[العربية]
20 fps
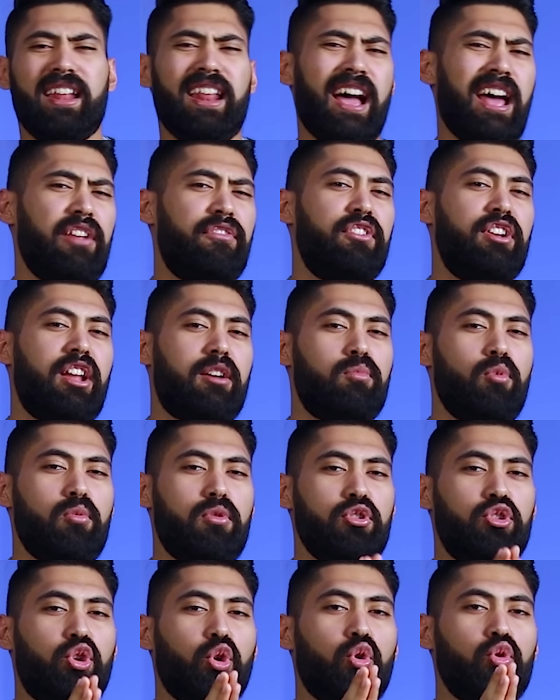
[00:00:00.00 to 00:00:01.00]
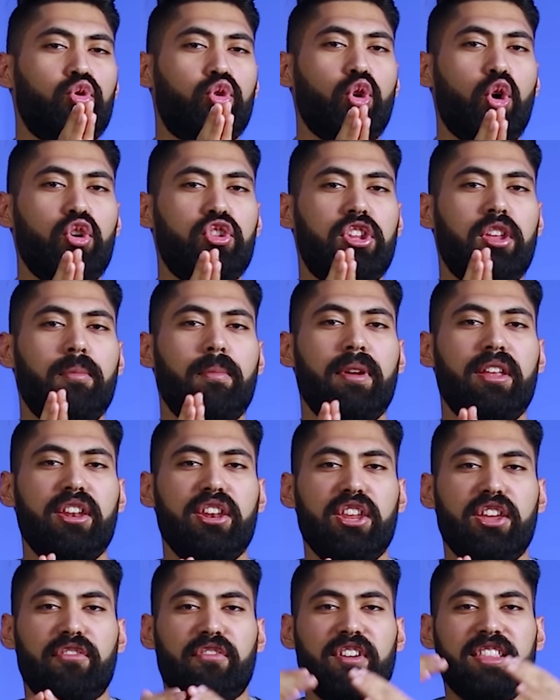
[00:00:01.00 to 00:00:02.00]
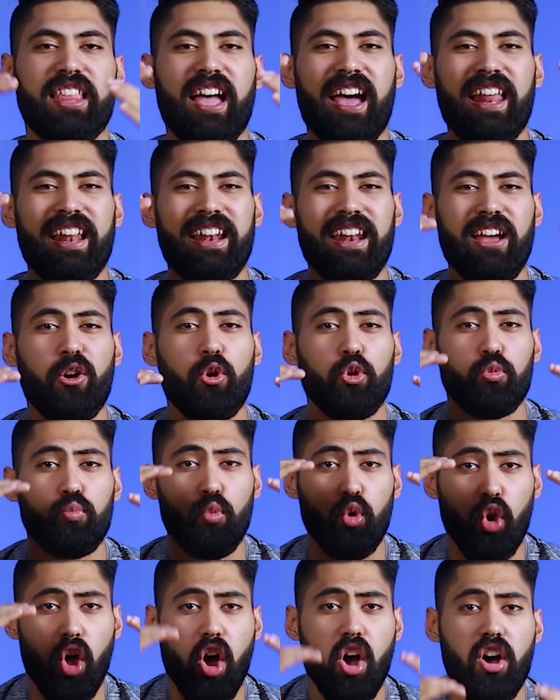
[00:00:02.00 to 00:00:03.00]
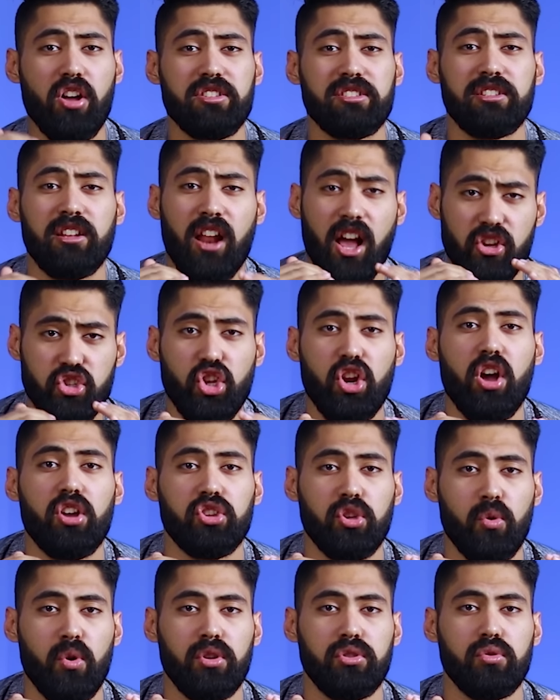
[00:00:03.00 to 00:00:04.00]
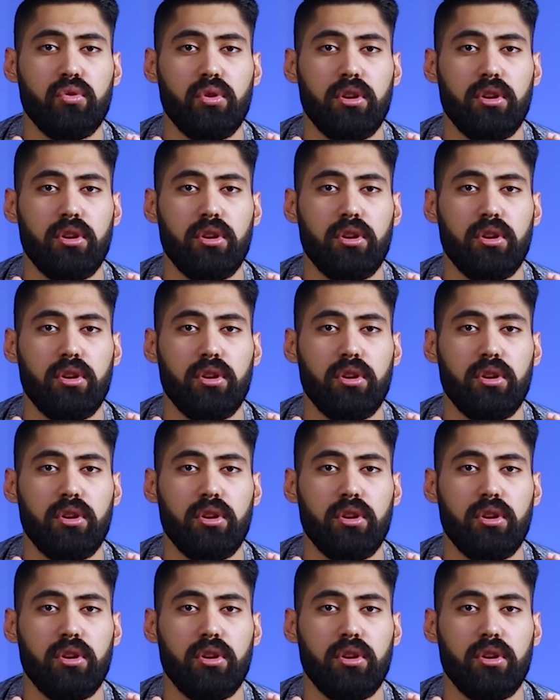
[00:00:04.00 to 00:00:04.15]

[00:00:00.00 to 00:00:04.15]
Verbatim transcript: انا عارف انك ممكن تكون تهت مني فتعالى ناخد ملخص لل10 خطوات دول